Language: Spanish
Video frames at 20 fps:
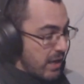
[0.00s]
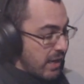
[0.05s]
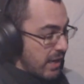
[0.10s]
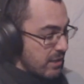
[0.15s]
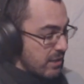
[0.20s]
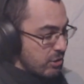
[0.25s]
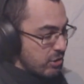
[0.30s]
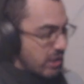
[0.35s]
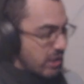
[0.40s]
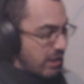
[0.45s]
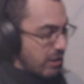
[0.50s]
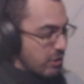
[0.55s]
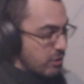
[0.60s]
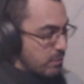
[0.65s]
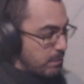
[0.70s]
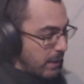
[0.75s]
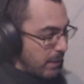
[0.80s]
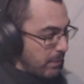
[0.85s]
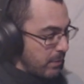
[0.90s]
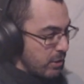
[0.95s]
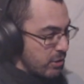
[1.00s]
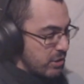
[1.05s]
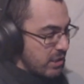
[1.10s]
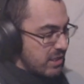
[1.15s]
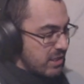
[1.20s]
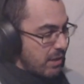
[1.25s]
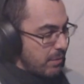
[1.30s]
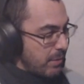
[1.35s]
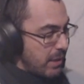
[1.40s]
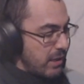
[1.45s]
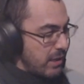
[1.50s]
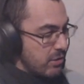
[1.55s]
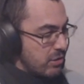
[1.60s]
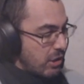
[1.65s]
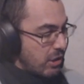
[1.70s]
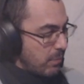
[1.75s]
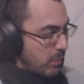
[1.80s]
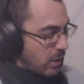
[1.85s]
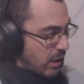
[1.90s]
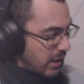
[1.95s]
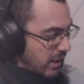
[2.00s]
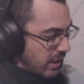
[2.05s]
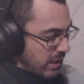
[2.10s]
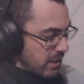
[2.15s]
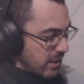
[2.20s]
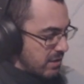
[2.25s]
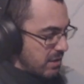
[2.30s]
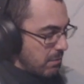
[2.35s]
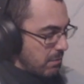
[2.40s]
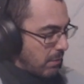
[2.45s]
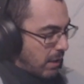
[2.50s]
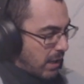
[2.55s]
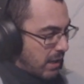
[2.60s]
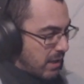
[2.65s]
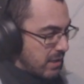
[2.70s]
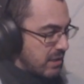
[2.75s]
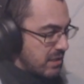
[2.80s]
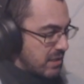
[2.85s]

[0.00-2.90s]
Estos serán los premios, ya sabéis, los tengo por aquí, sin más.